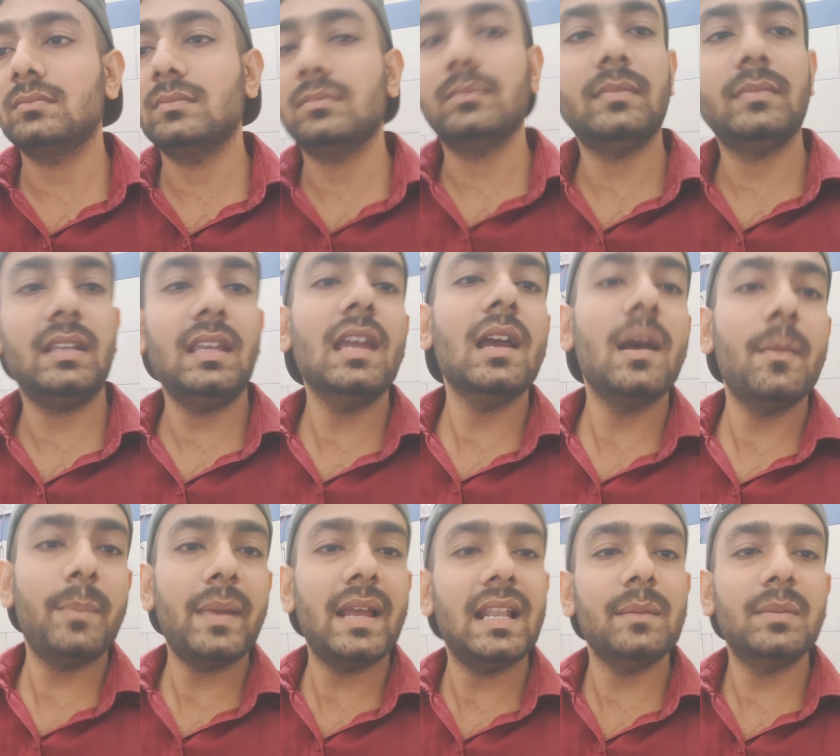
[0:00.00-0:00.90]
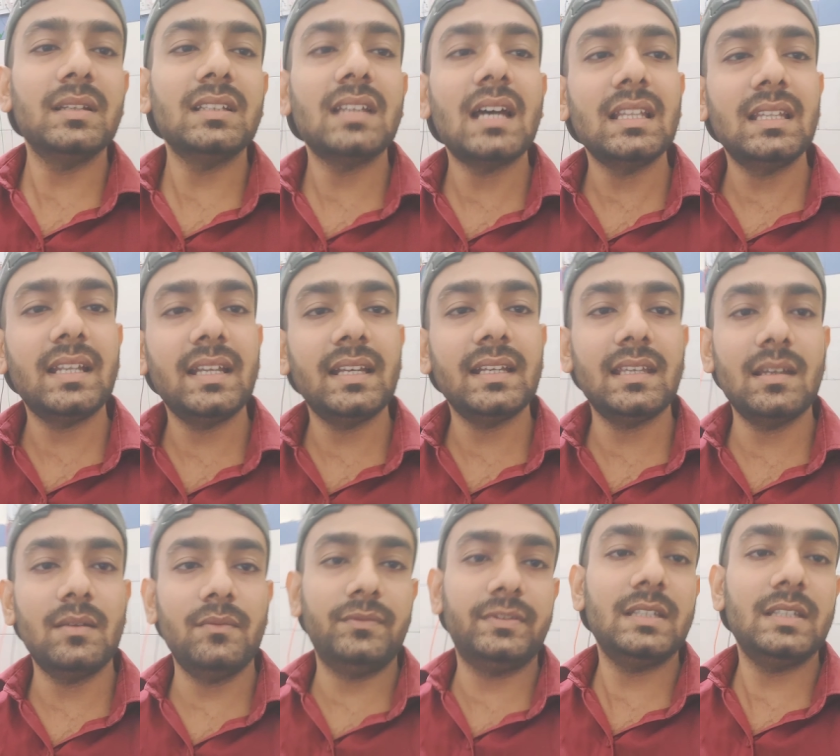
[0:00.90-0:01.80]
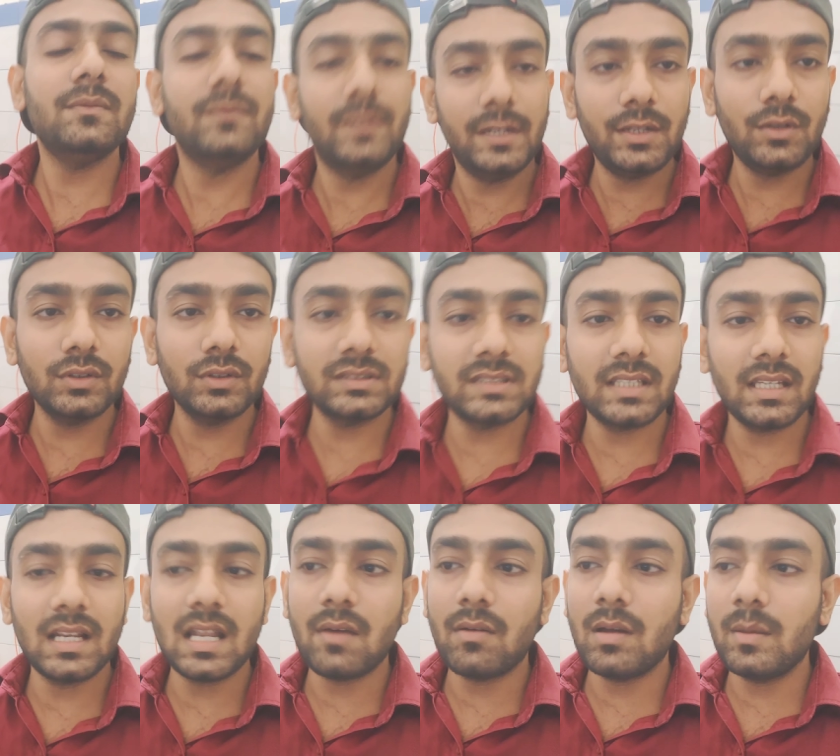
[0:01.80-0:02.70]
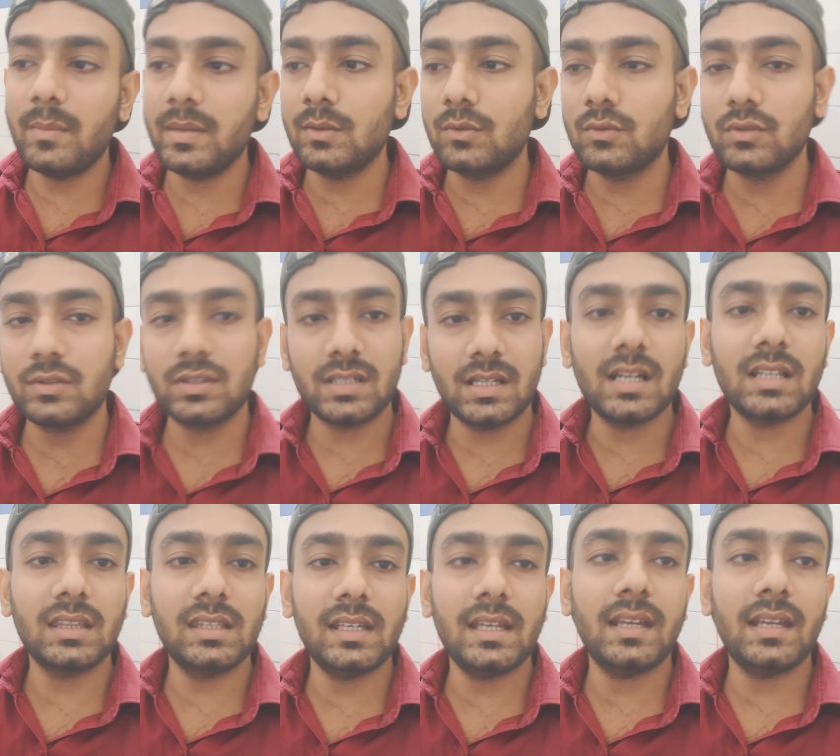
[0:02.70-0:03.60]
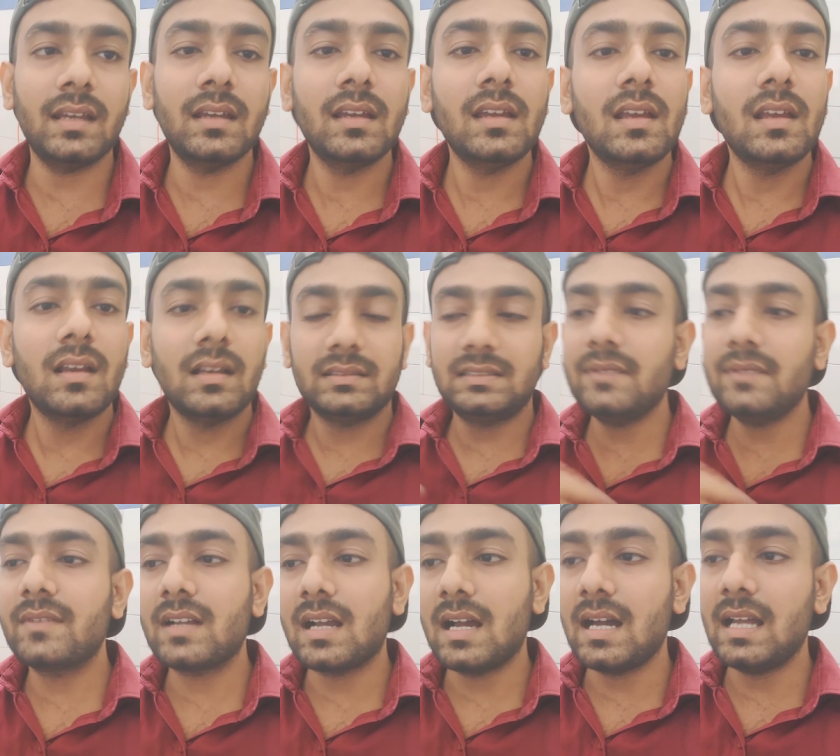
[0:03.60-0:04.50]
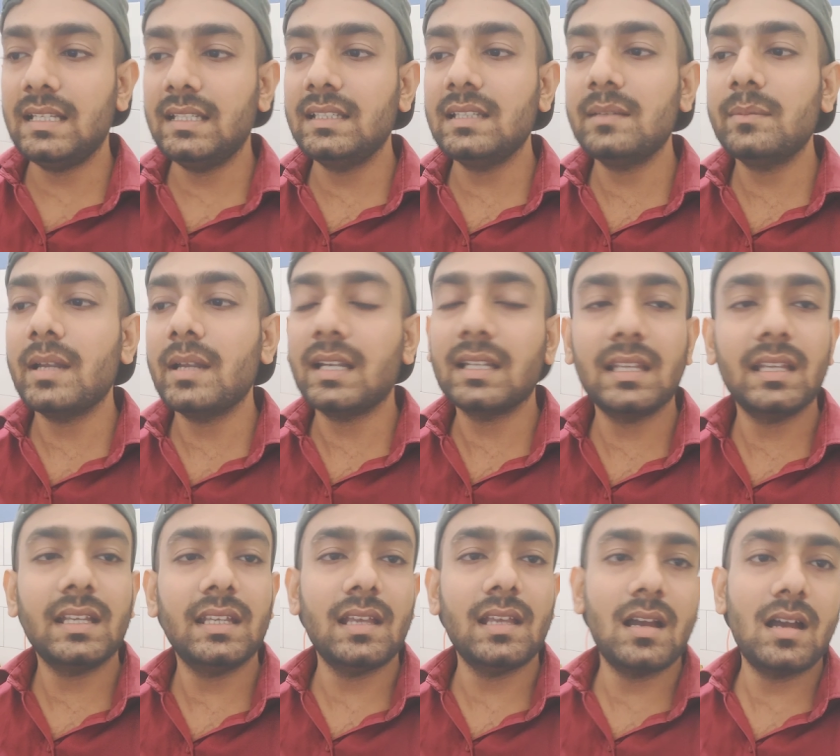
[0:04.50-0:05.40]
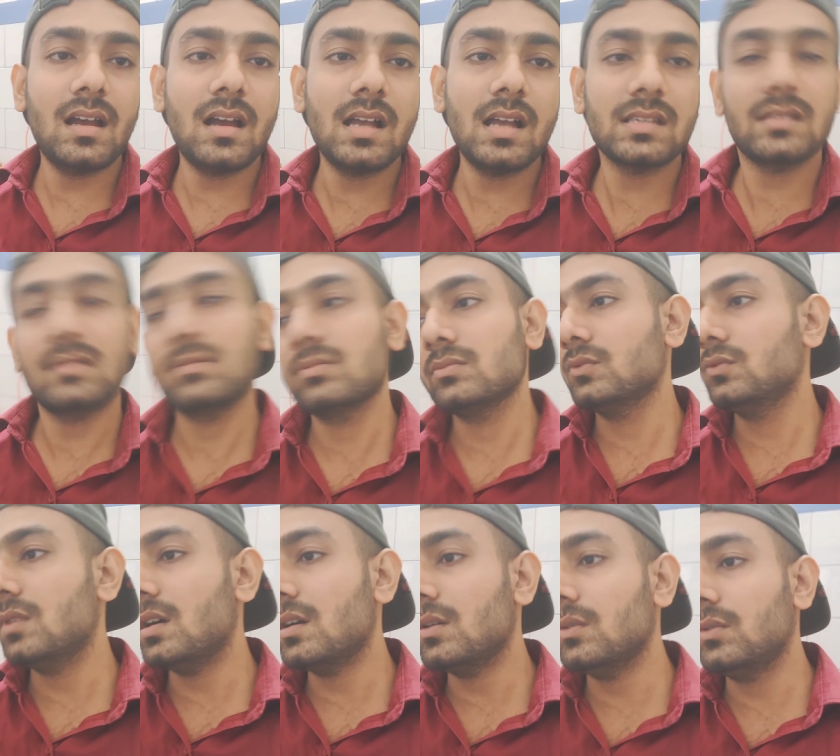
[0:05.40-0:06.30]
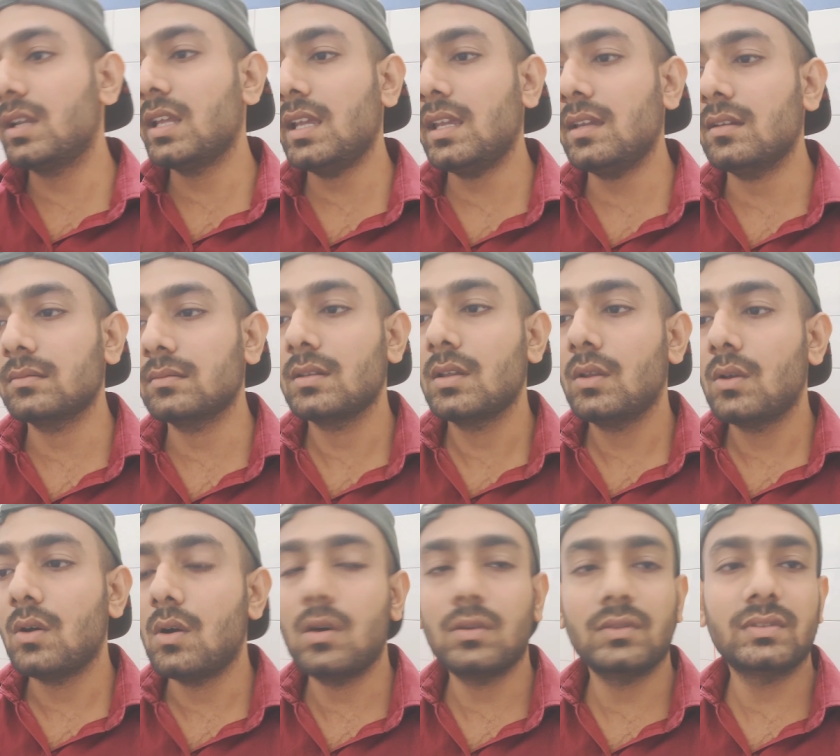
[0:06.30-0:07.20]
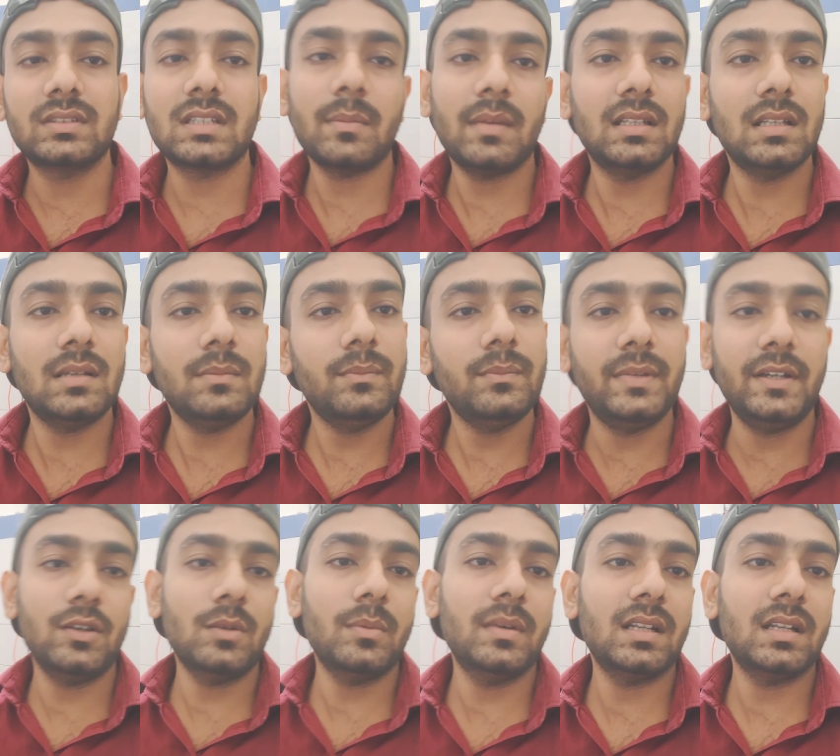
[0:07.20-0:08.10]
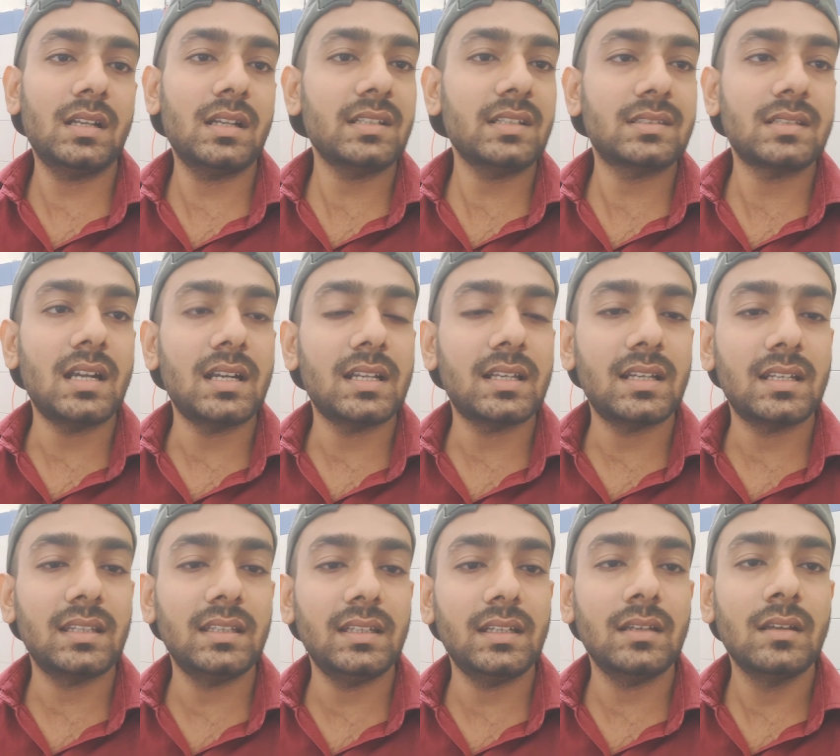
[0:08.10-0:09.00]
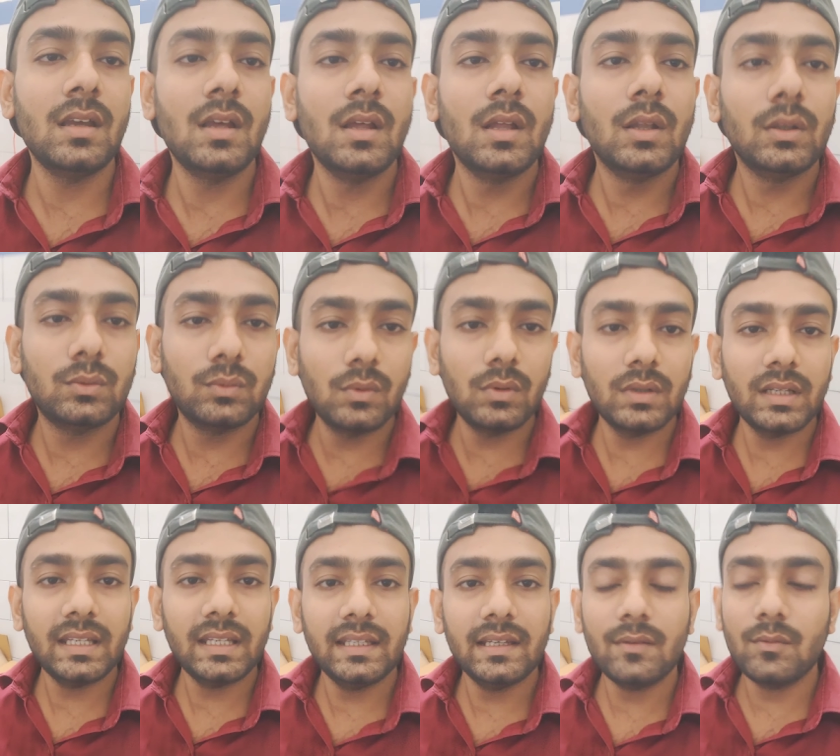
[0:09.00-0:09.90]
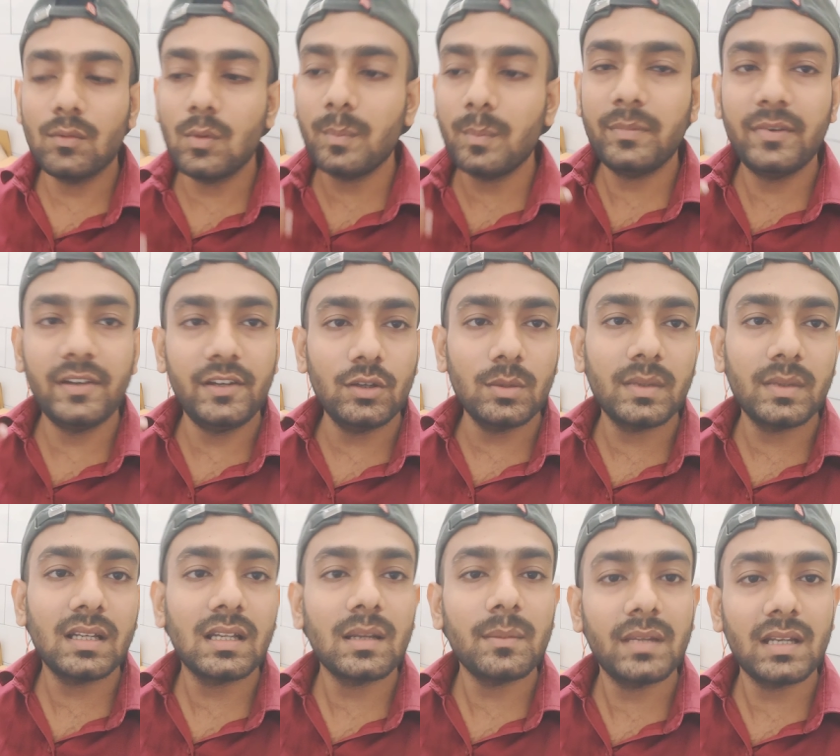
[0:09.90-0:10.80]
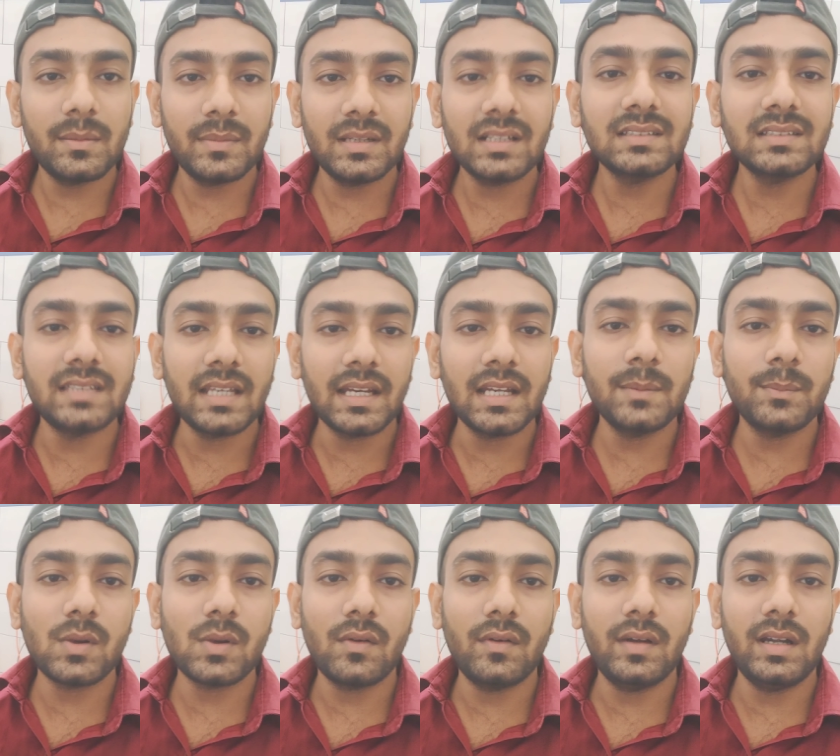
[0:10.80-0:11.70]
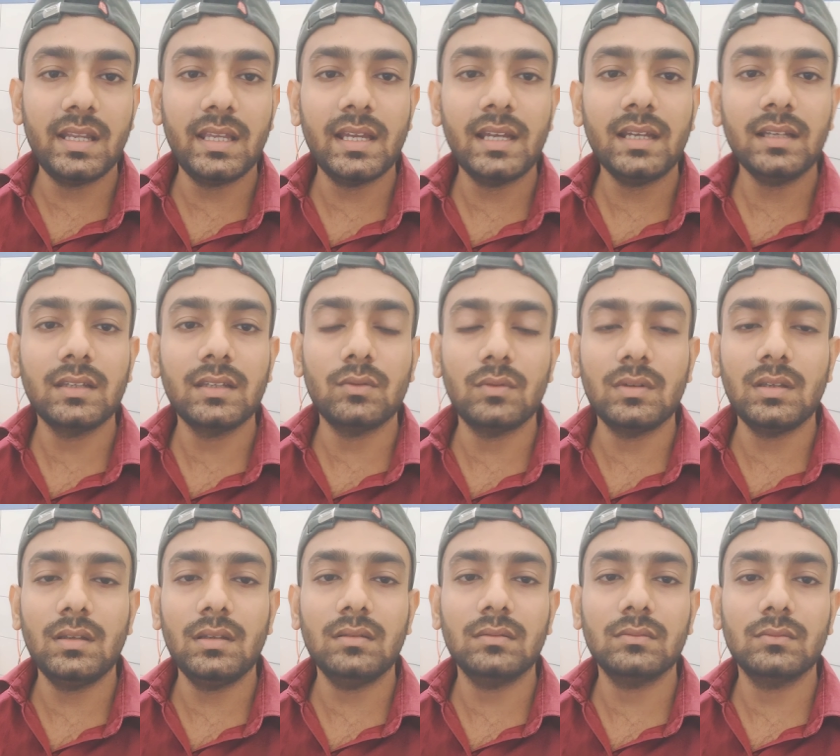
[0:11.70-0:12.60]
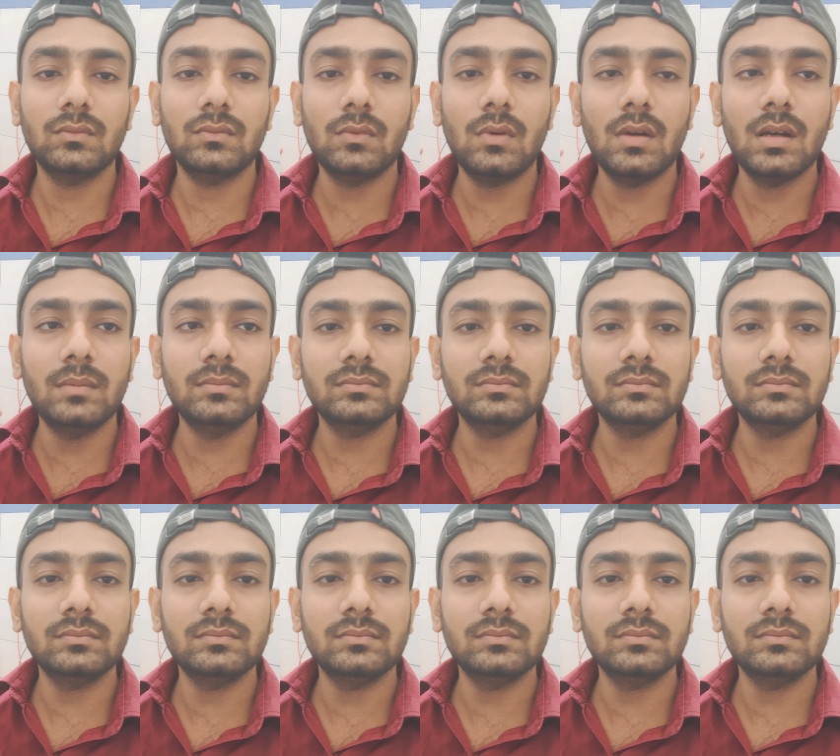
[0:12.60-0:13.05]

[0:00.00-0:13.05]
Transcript: ये हम पहले बता दे रहे हैं कि हम सिर्फ वीडियोस के अलावा भी कुछ करते हैं सिर्फ खाली नहीं बैठ के कि हाँ आज हुआ उठे और उसके बाद हम वीडियो बनाना स्टार्ट कर दिए तो वो नहीं है वो वीडियो बनाना मेरा मेरा सेकंड प्रायोरिटी है क्योंकि वो हम